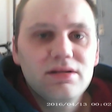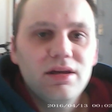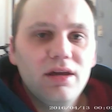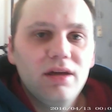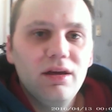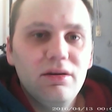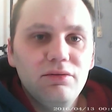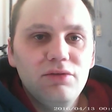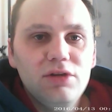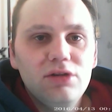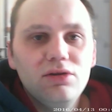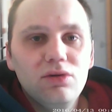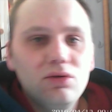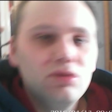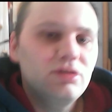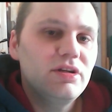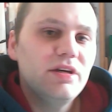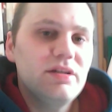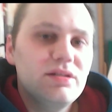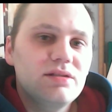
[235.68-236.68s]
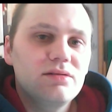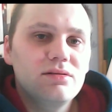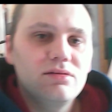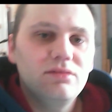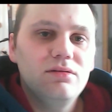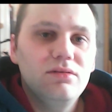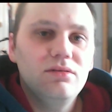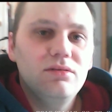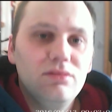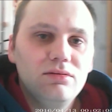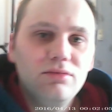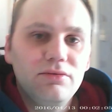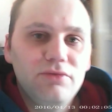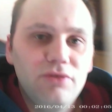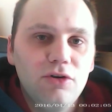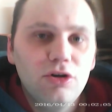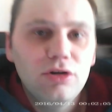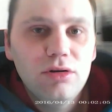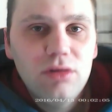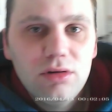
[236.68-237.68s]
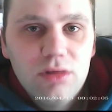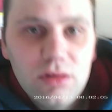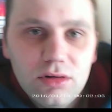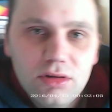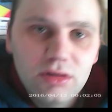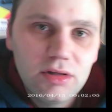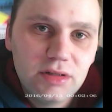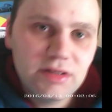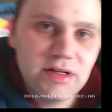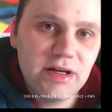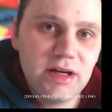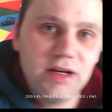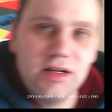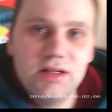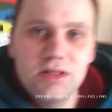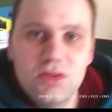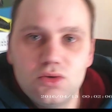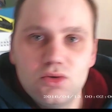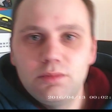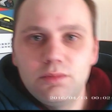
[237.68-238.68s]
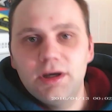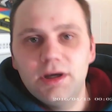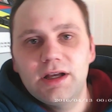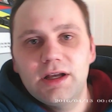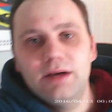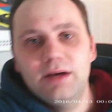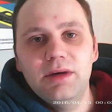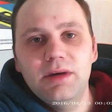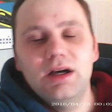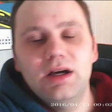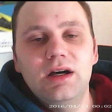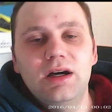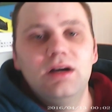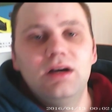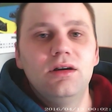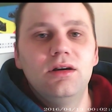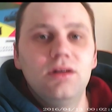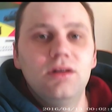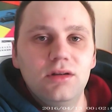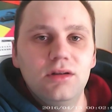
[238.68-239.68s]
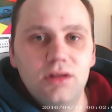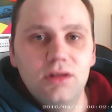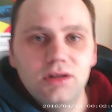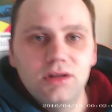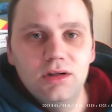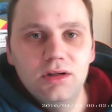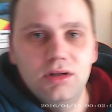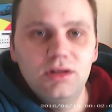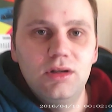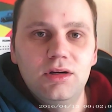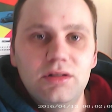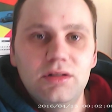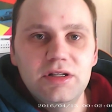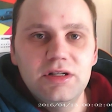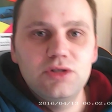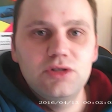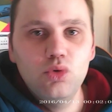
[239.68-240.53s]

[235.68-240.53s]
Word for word: der Videotest von der Superkamera. Den